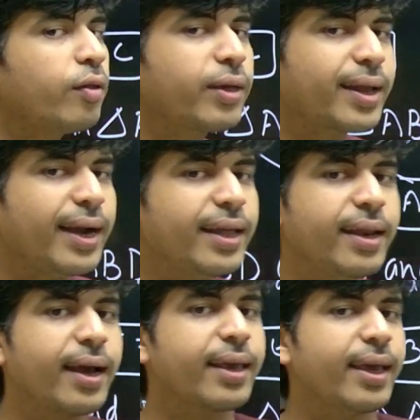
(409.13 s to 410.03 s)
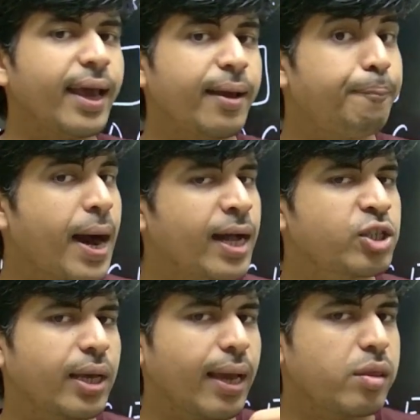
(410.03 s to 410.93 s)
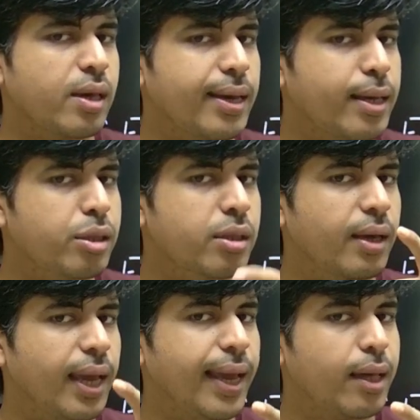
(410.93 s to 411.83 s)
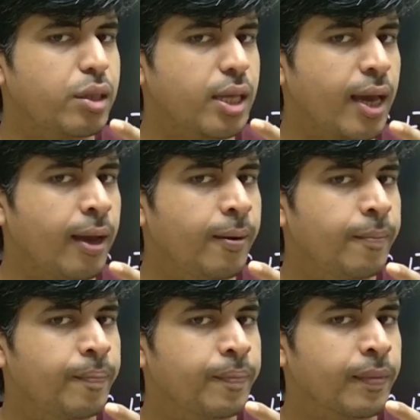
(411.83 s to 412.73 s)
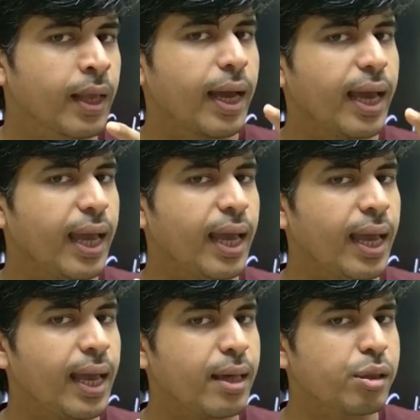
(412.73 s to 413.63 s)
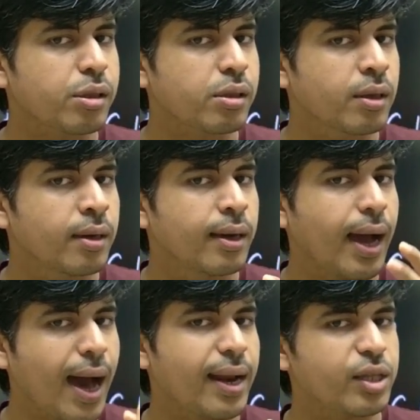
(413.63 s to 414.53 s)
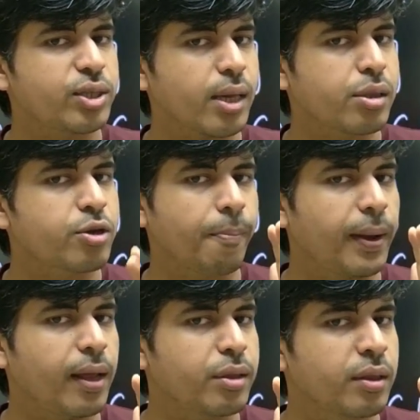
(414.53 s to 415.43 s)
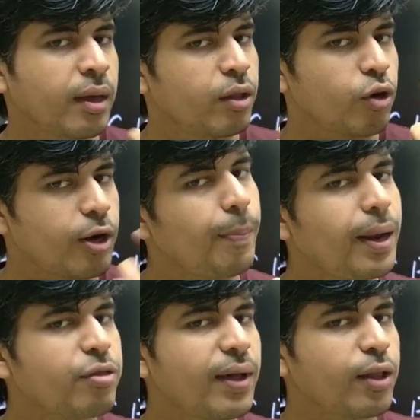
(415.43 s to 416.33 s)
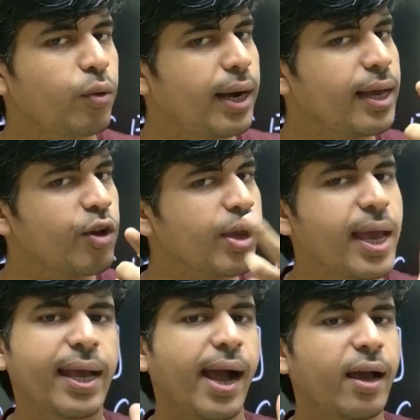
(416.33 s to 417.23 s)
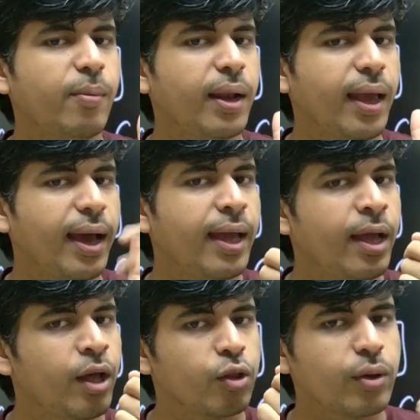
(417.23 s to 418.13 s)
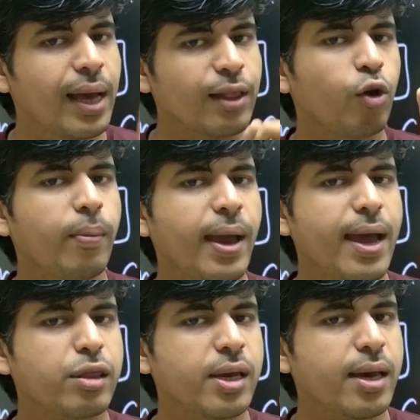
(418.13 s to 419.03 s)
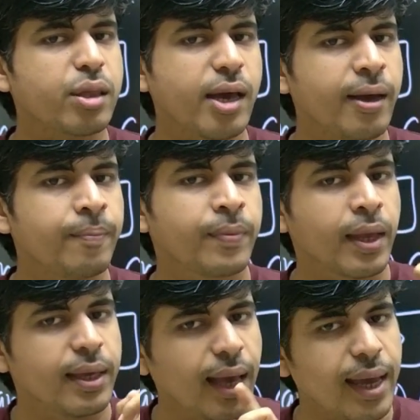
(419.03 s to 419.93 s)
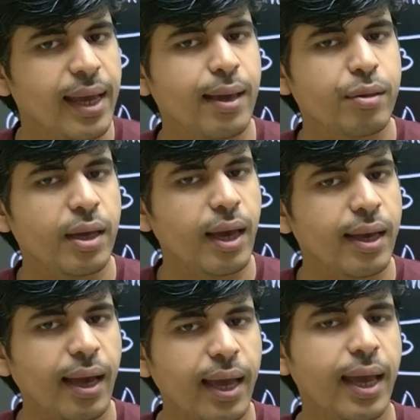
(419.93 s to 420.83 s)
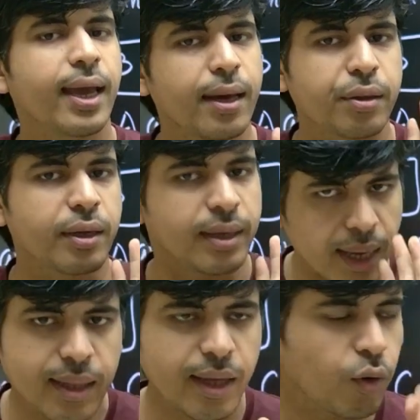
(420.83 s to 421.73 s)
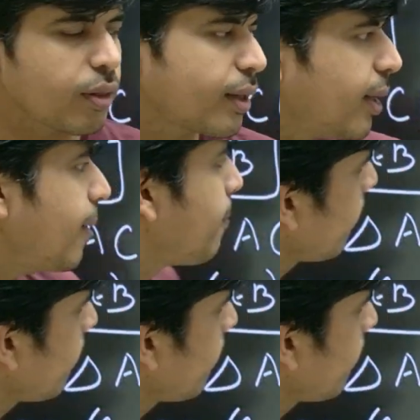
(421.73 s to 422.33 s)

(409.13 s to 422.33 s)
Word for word: से क्राइटेरिया किए पांच एस ए एस ए एस ए एस आर एच एस ट्रिपल एस तो ट्रिपल एस वाला तो हट गया क्योंकि एक एंगल मिल गया है तो या तो अब एस ए एस है या ए एस ए है या ए एस है यही तीन हो सकते हैं